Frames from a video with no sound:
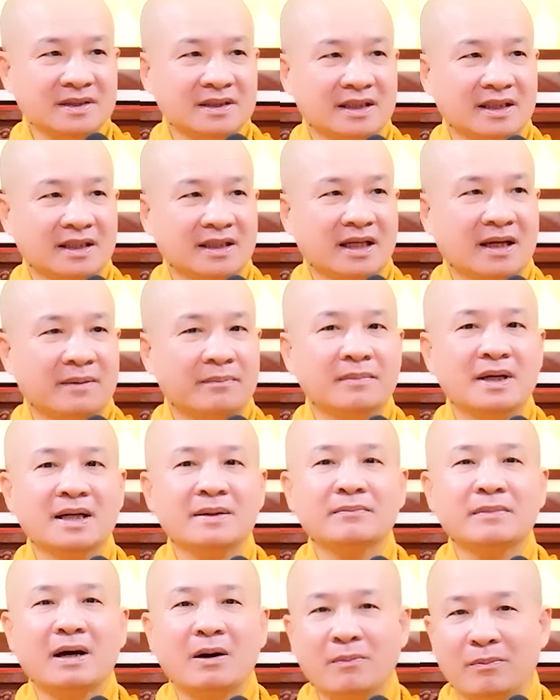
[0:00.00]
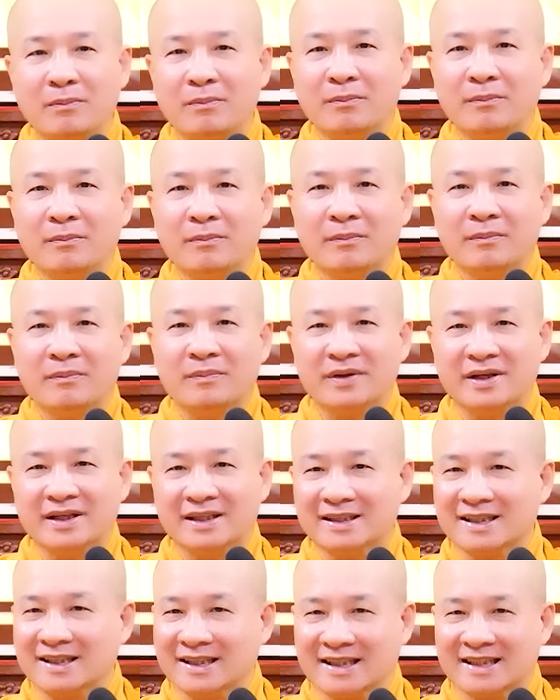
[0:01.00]
thì mênh mông,
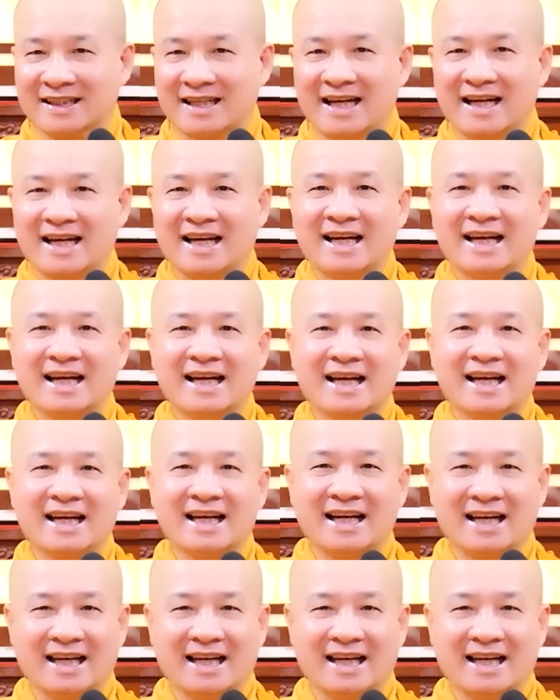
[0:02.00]
nhưng thực ra